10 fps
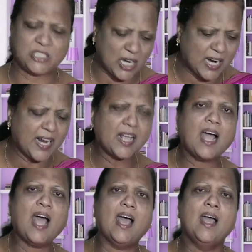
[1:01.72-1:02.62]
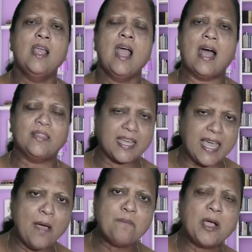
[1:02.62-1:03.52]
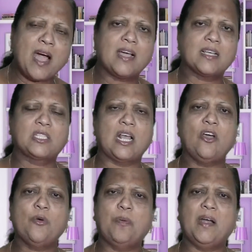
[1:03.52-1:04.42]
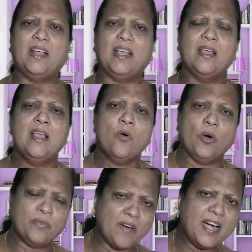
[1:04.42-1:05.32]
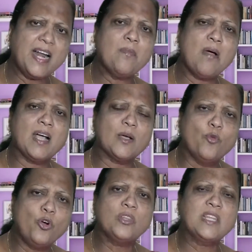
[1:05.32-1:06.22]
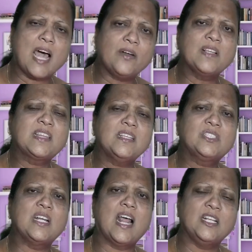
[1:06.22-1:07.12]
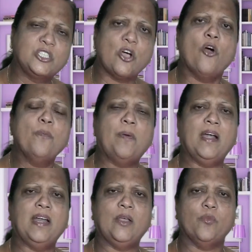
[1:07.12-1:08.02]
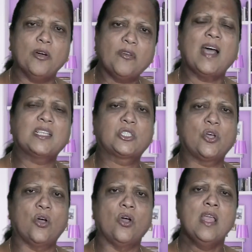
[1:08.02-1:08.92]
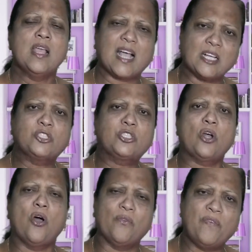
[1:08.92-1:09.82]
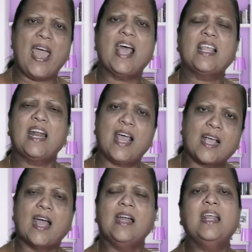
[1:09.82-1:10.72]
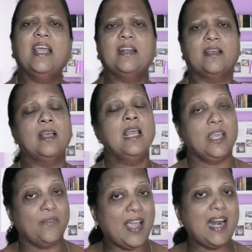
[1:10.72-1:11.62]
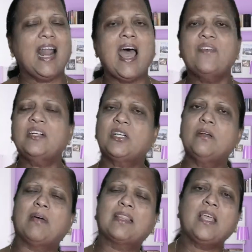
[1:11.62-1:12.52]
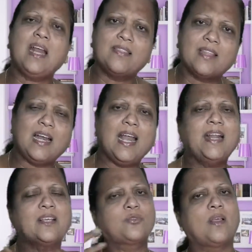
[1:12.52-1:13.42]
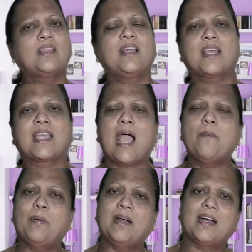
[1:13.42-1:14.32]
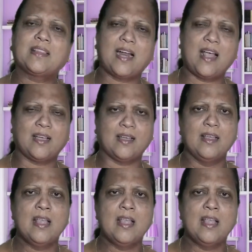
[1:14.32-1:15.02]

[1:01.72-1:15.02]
லட்சக்கணக்காக அந்த கேம்புக்காக செலவு பண்ணி ஒரு வருடமாக முன்னூற்றி அறுபத்தஞ்சு நாள் ஜெபம் பண்ணி உபவாசம் கஷ்டம் வேதனை கண்ணீர் இவை எல்லாவற்றின் மத்தியில் அந்த லீடர்ஸ் வந்து அந்த கேம்பை நடத்துகிறாங்க